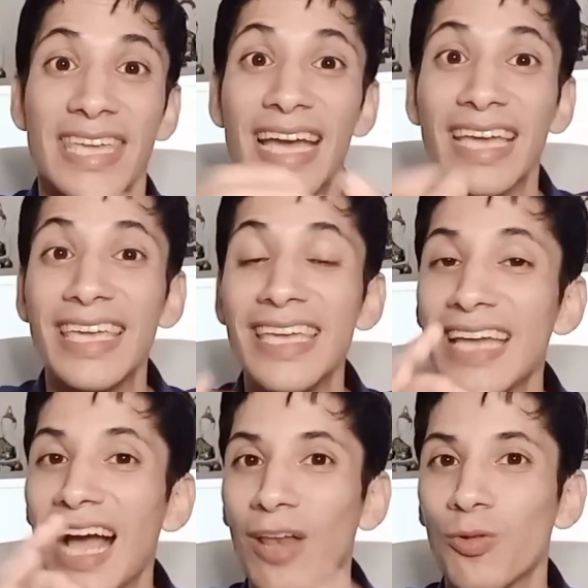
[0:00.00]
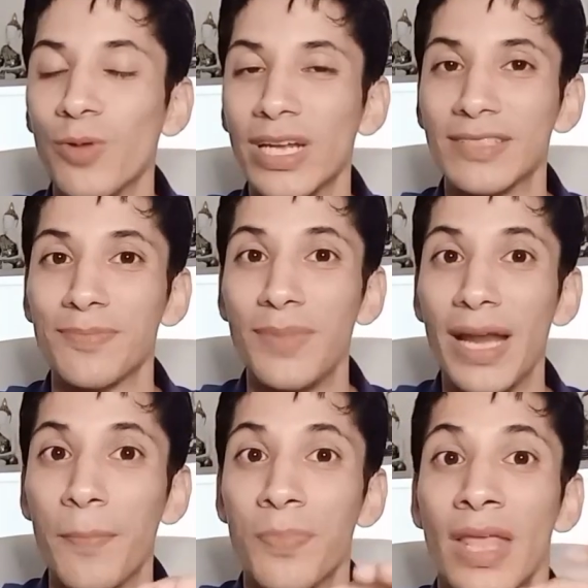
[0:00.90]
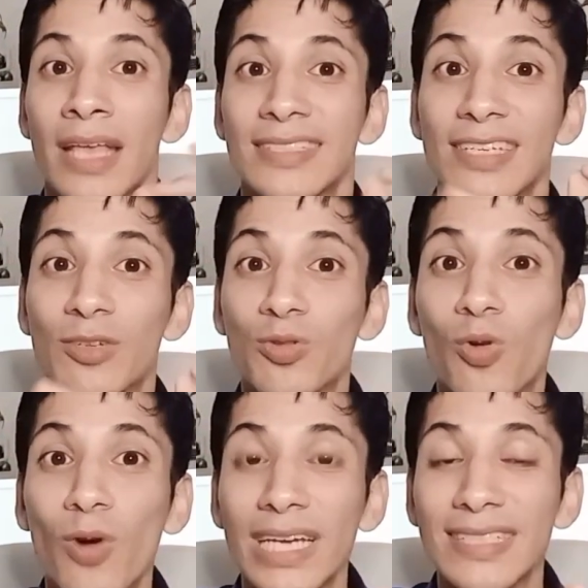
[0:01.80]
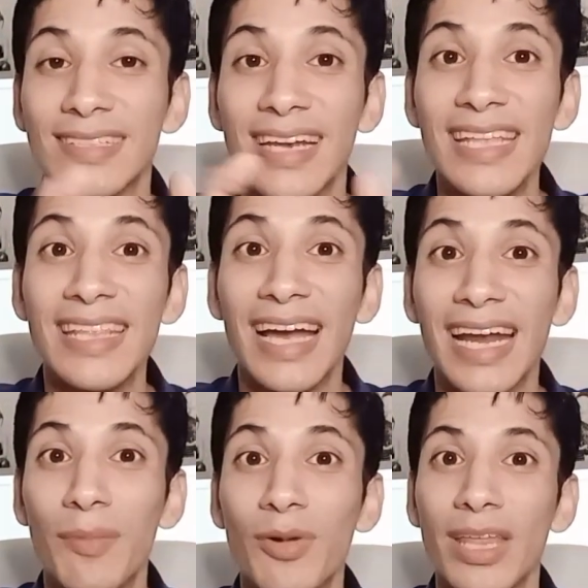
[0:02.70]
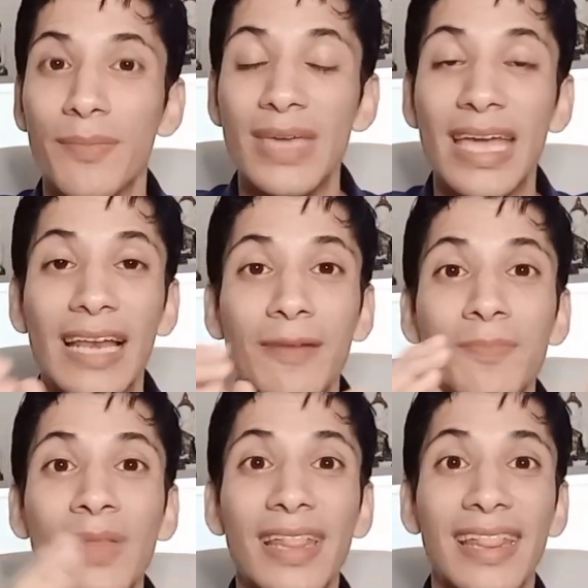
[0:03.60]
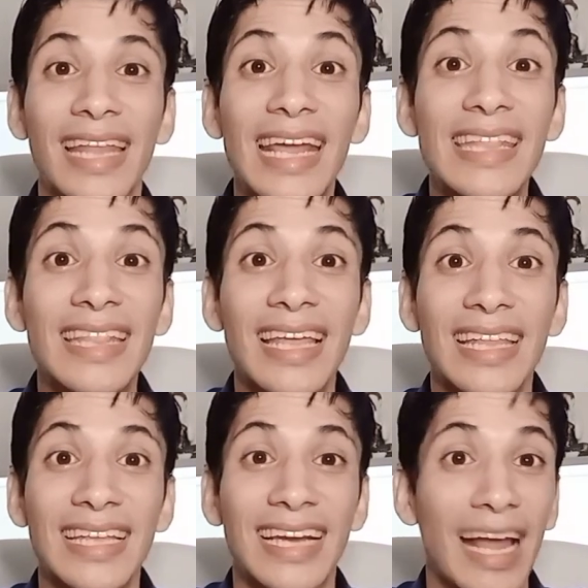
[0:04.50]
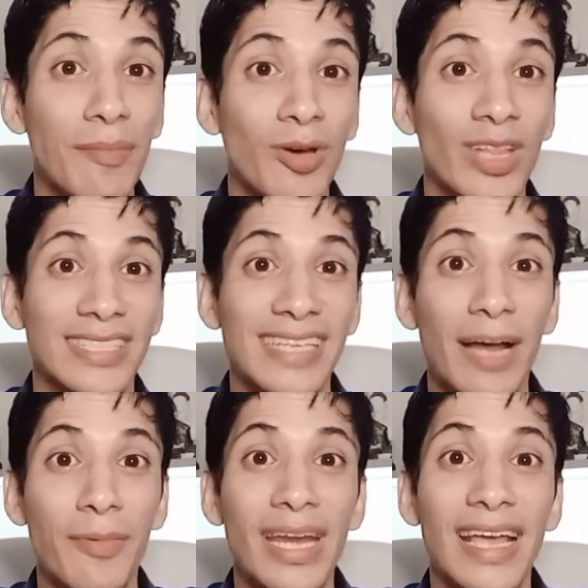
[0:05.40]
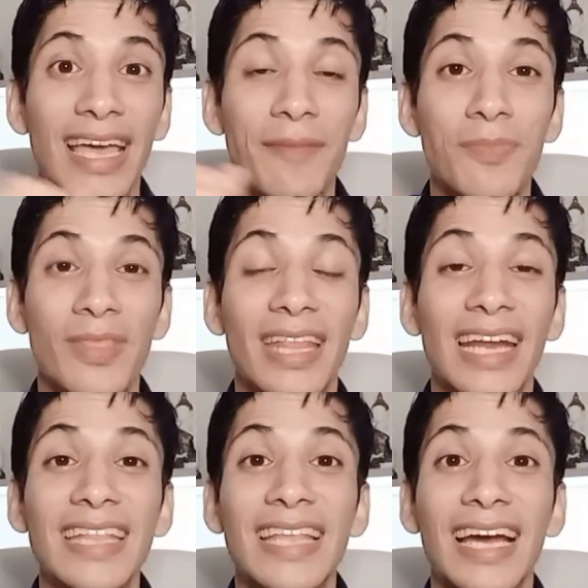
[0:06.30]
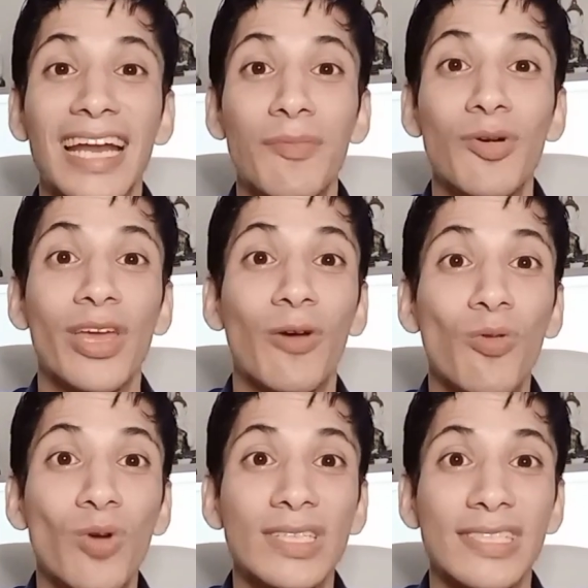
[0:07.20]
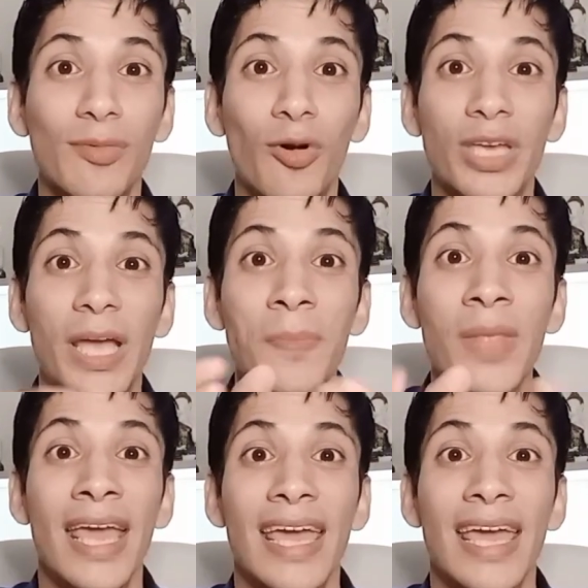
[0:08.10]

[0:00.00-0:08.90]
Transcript: Y aquí algunas. Mira, si tú coges 30 gramos de miel, 30 gramos de cera virgen, 30 gramos de jugo de cebolla